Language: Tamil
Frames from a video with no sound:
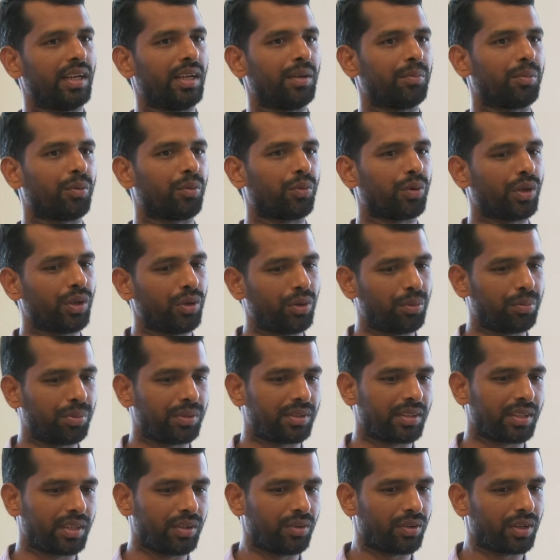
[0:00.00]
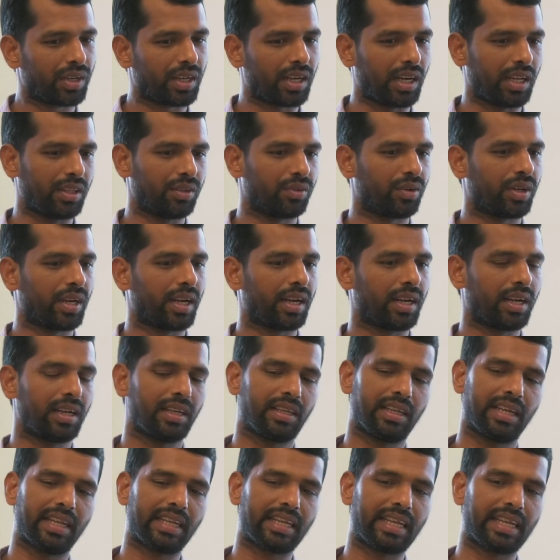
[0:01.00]
இப்போ உணவு பற்றின ஒரு கலந்துரையாடல்
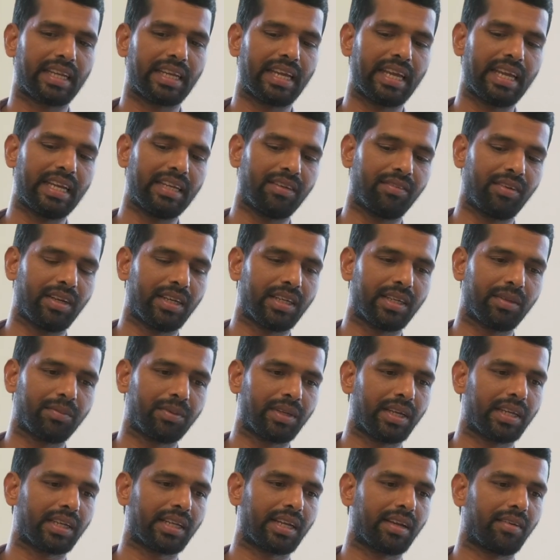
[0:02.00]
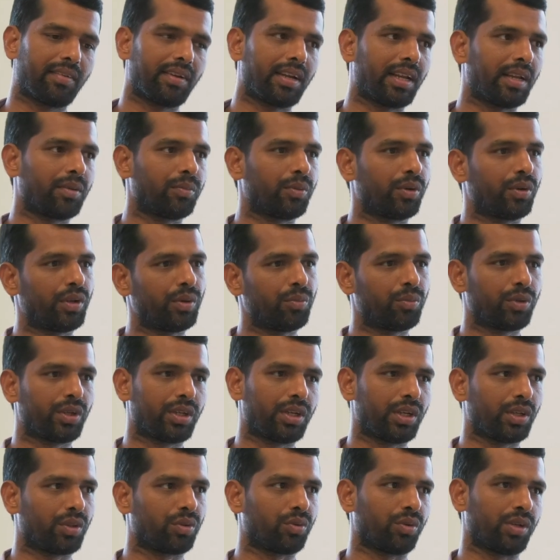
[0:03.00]
ஏன் வேண்டும் இயற்கை வேளாண்மையுடைய
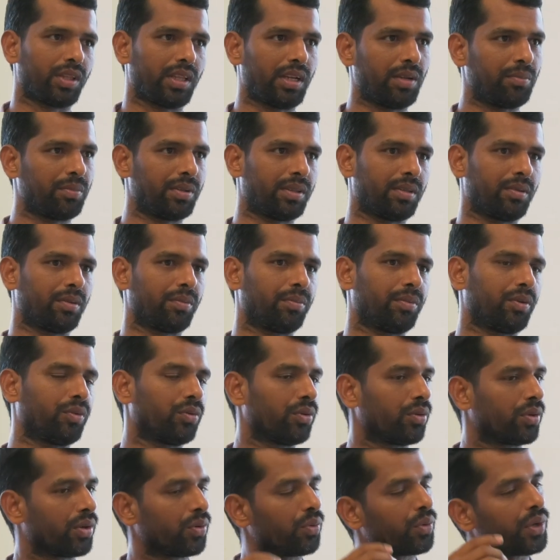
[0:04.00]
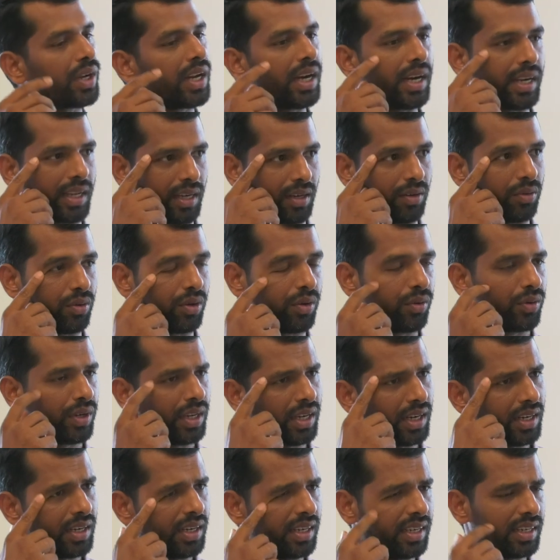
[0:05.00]
முக்கியத்துவம் இதெல்லாம் பற்றி ஒரு உரையாடல் ஒரு
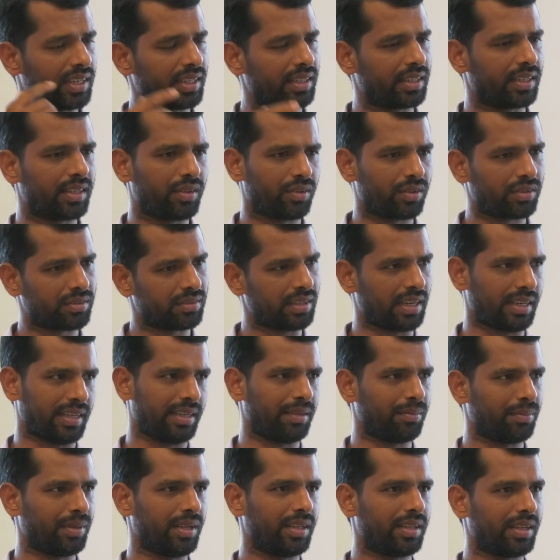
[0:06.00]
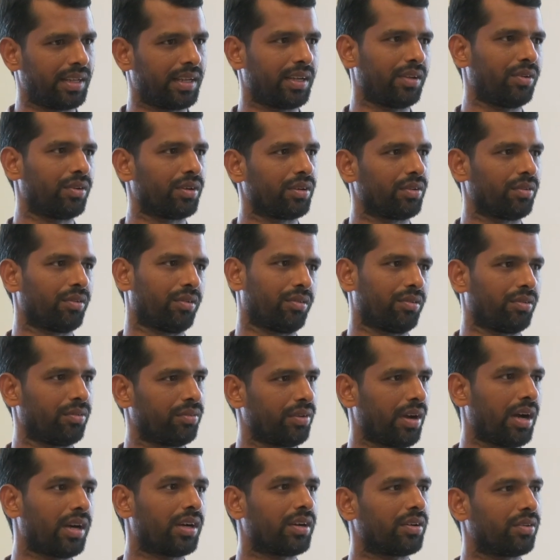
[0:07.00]
உரையாடல்னா கிட்டத்தட்ட ஒரு சண்டை மாதிரியான ஒரு
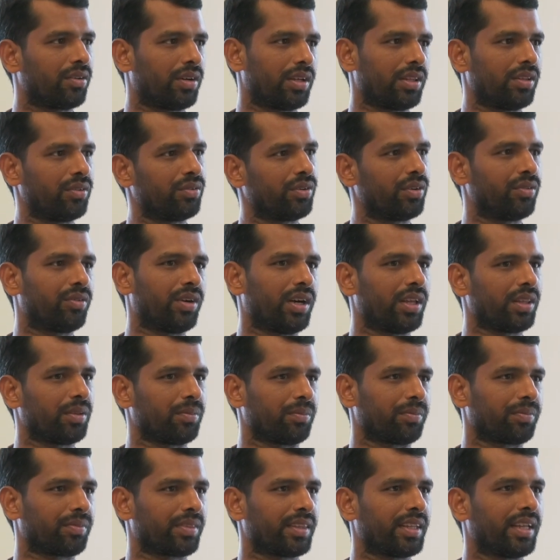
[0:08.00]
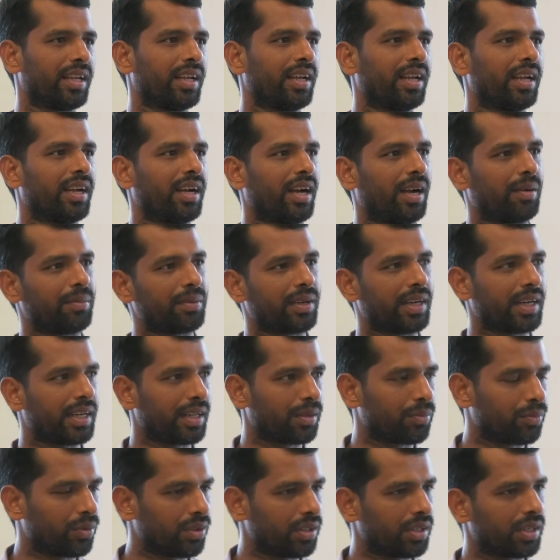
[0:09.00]
வாக்குவாதம் விவாதம் அப்படி
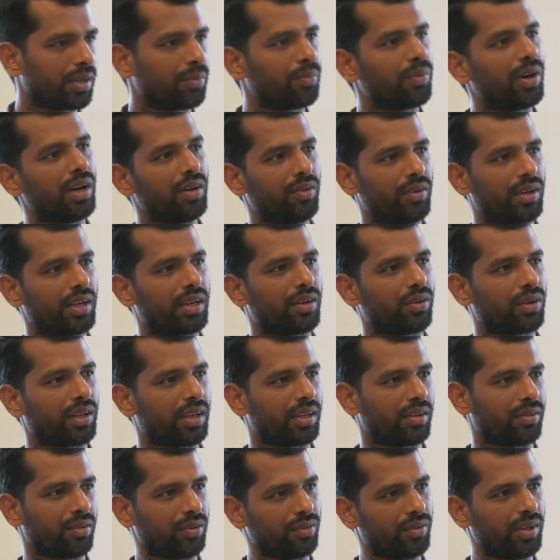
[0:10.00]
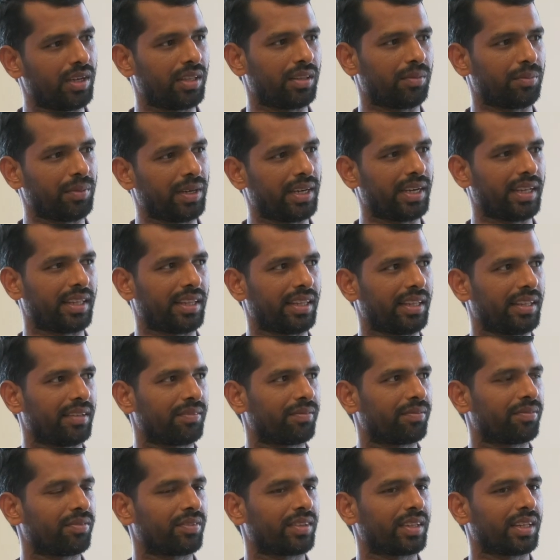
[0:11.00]
நடக்கும்போது நம்மாழ்வாருடைய விவாதம் மேடை அது
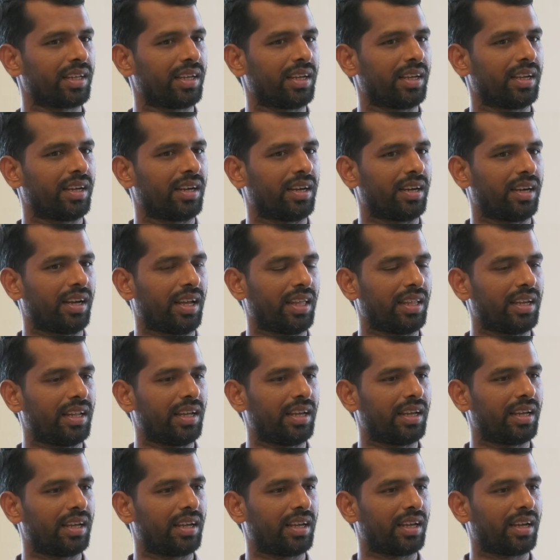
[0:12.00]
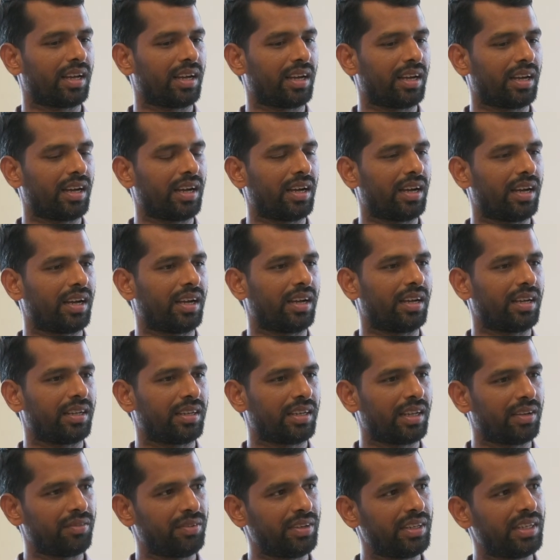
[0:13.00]
அதில்
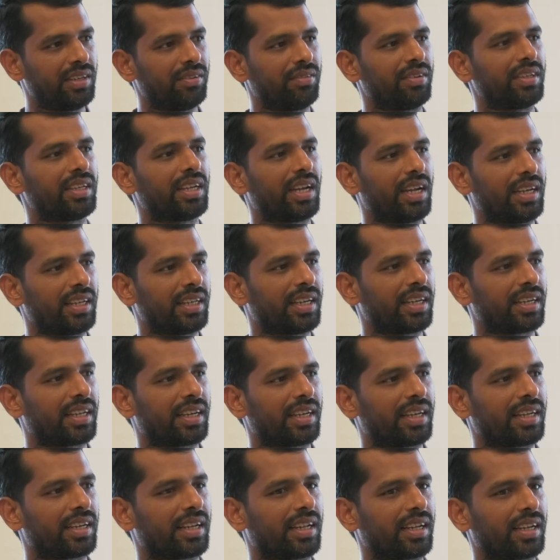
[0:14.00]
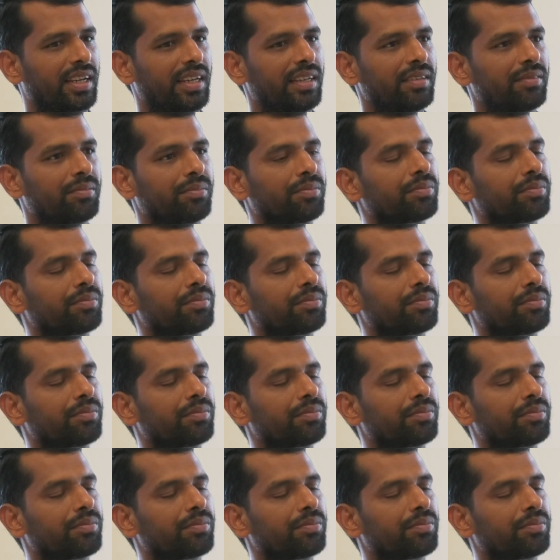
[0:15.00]
நவீன விஞ்ஞானிகள் கேட்குறாங்க